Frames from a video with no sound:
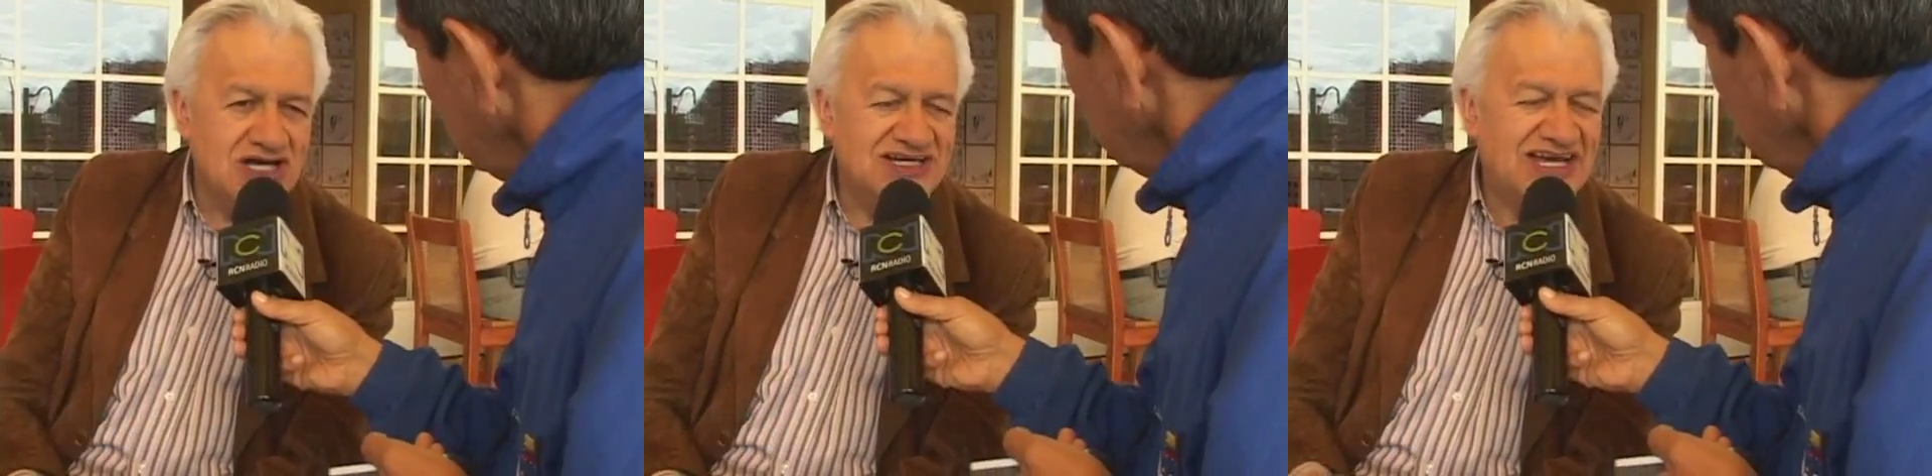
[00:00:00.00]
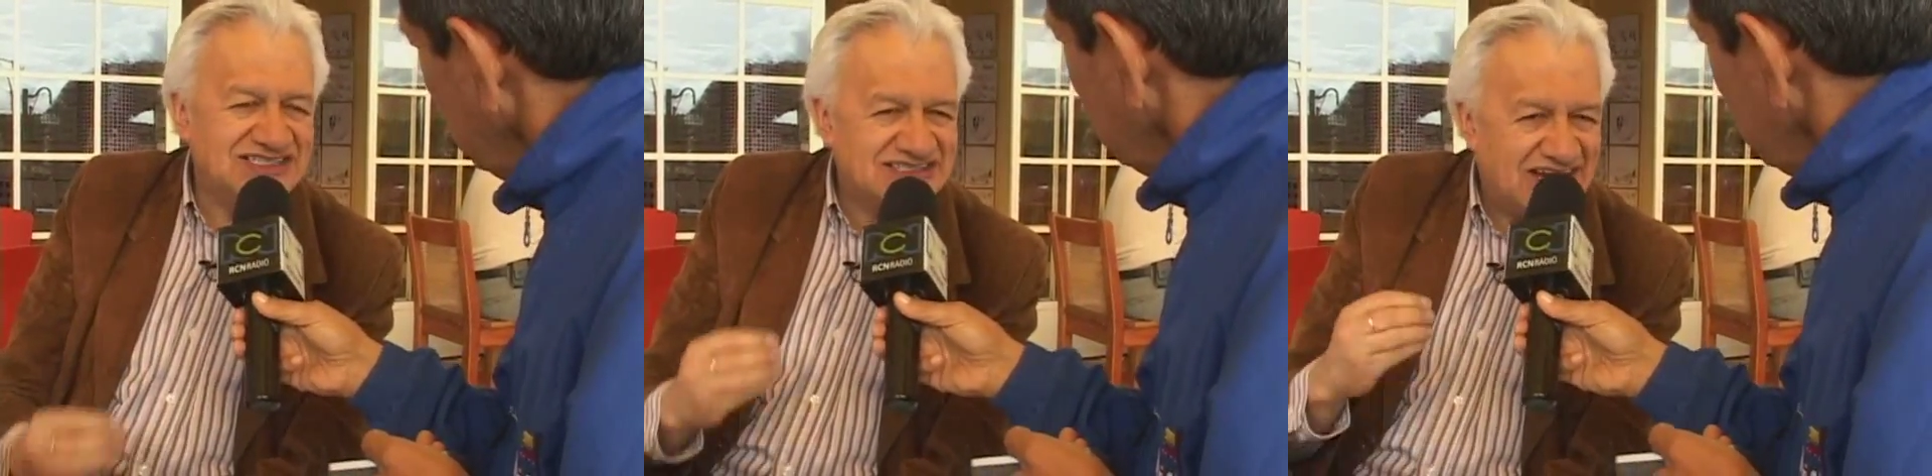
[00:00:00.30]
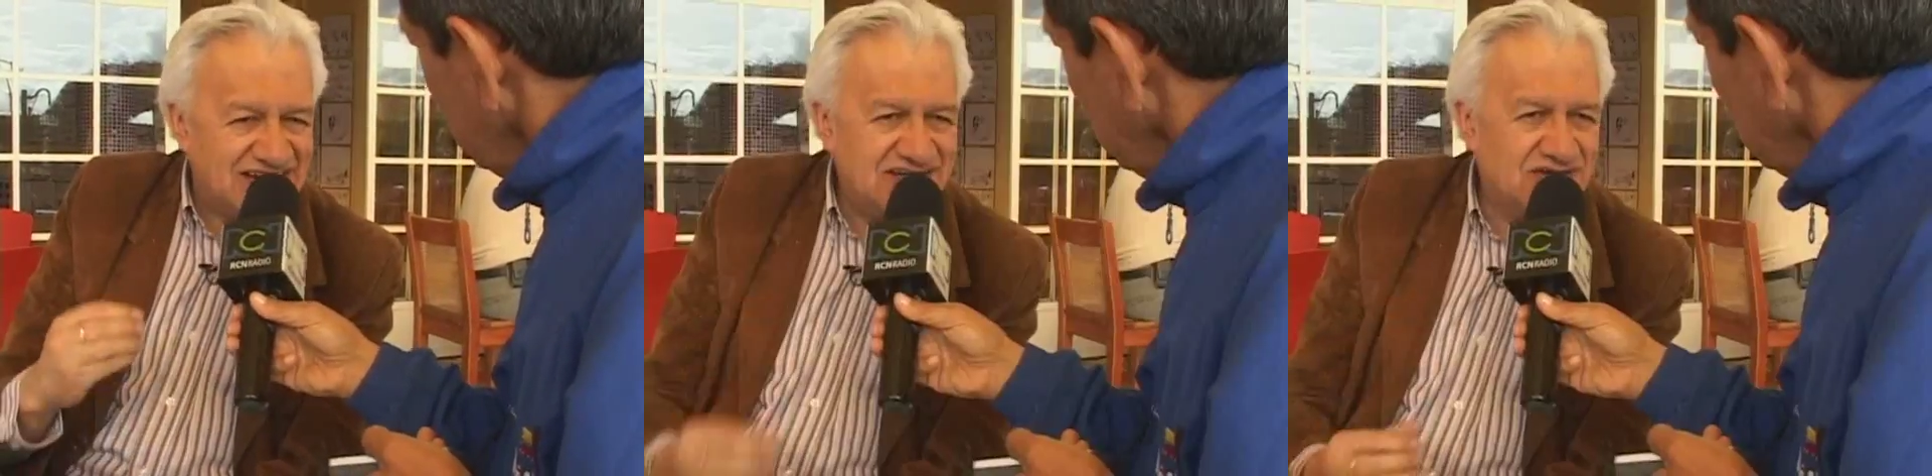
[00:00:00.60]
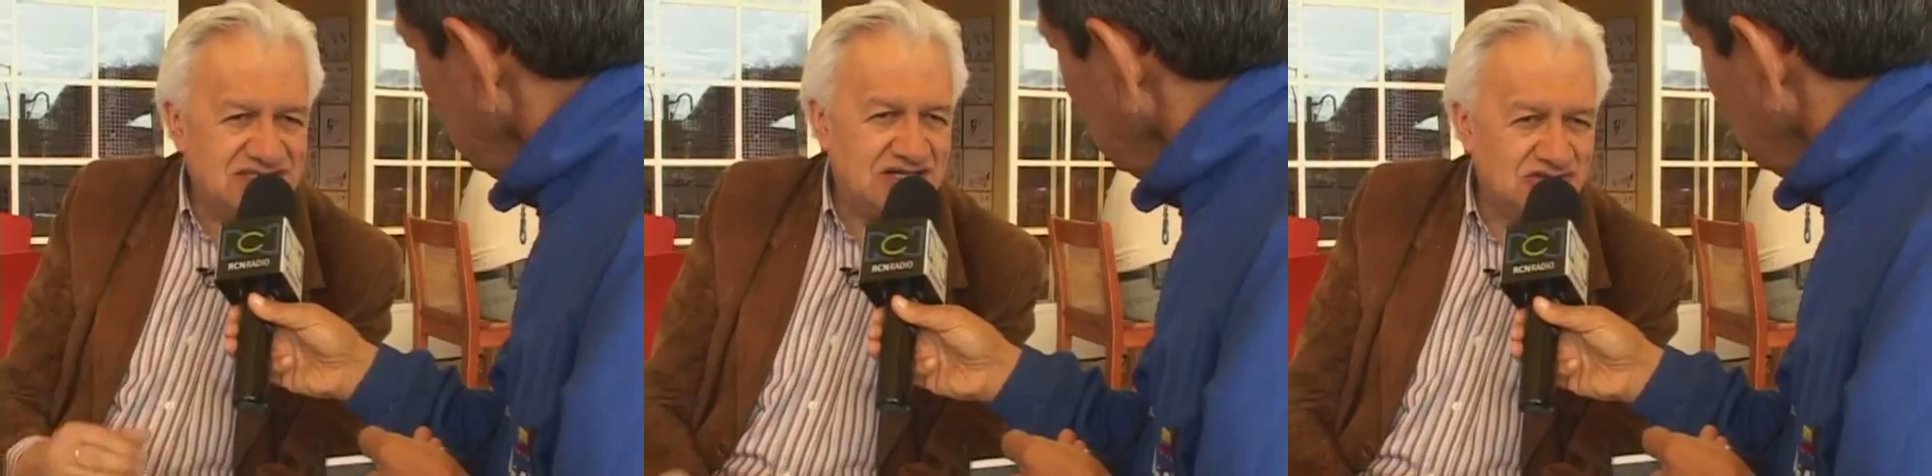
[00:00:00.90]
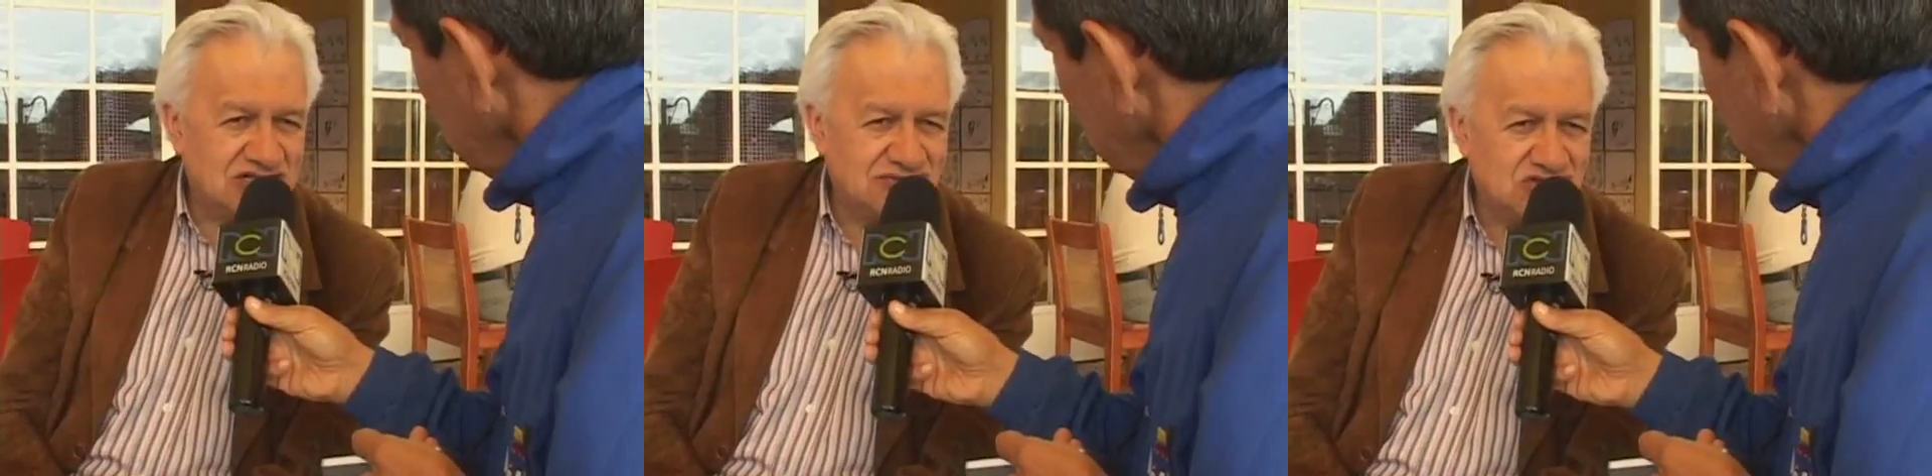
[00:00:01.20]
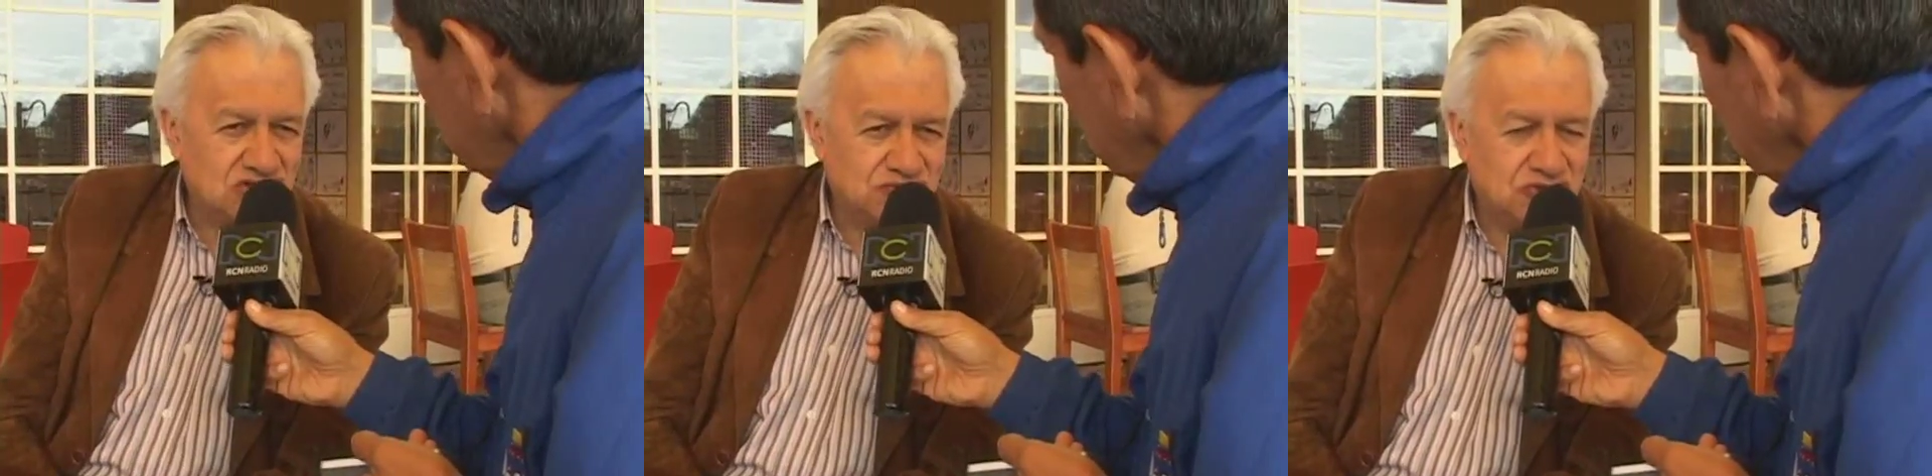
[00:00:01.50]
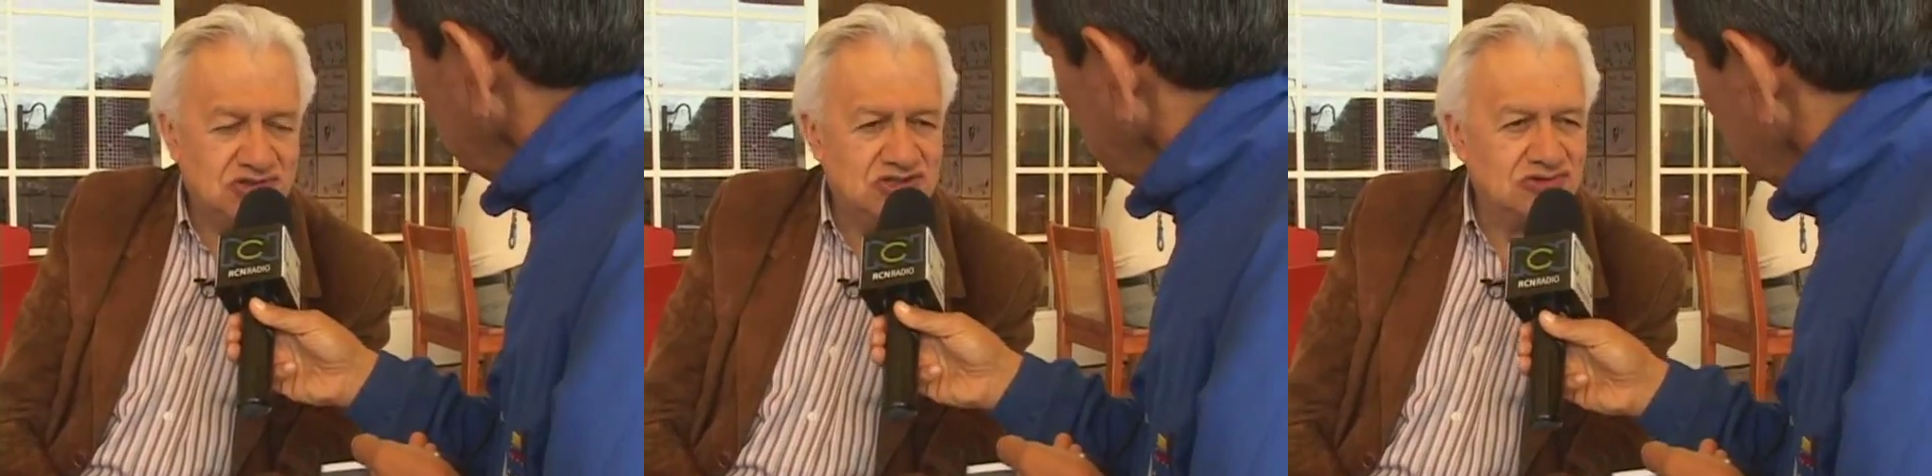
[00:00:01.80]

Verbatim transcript: las tarifas de los servicios públicos.